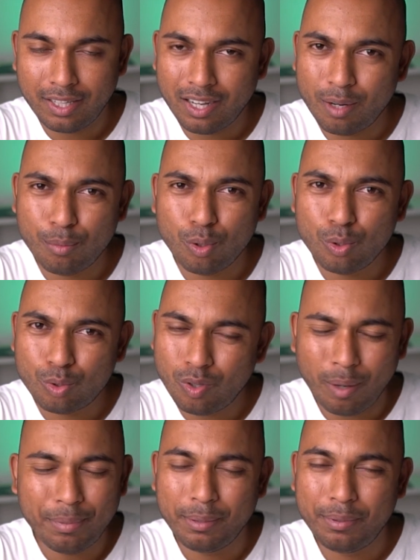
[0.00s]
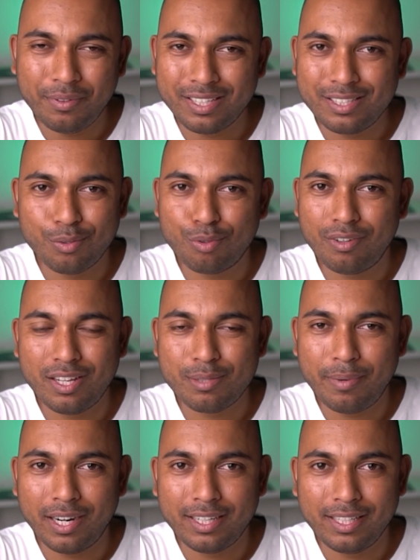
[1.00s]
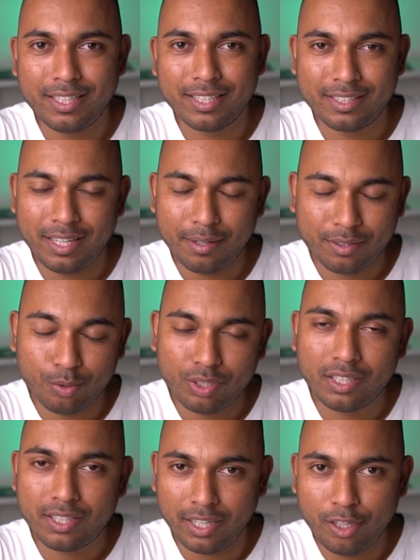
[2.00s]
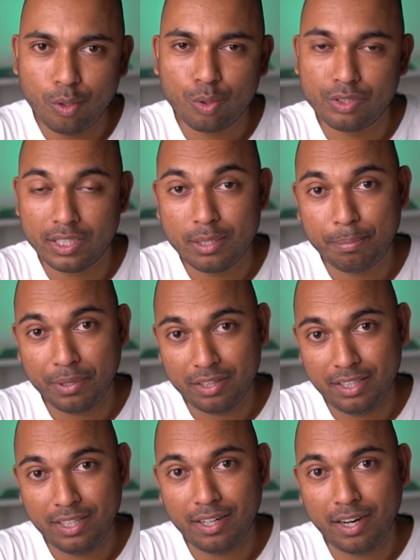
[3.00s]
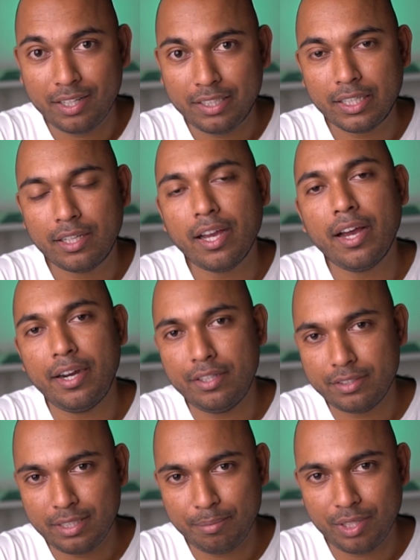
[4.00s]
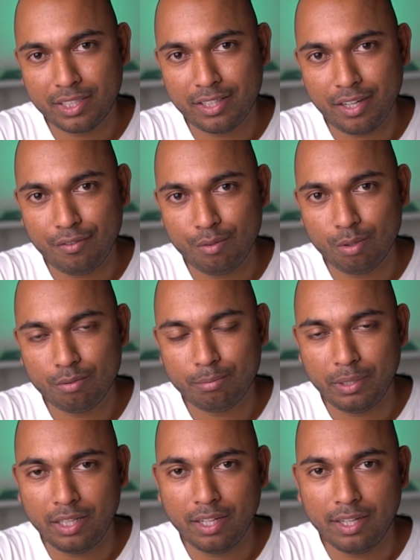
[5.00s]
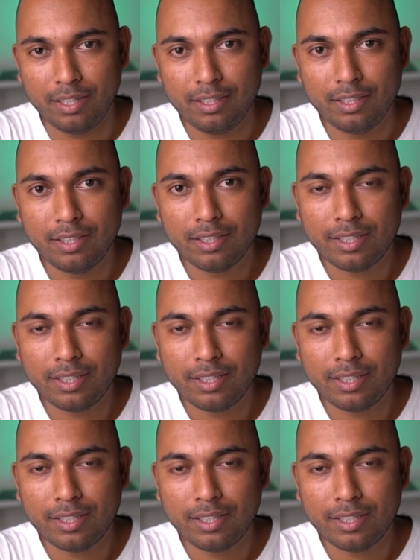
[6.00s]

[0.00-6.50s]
अगर बोलूँ तो अभी भी वैसे उतना स्मार्ट नहीं दिखता है क्योंकि कई लोग जैसे प्रतीक राठी है क्या हैंडसम दिखता है वो बंदा ना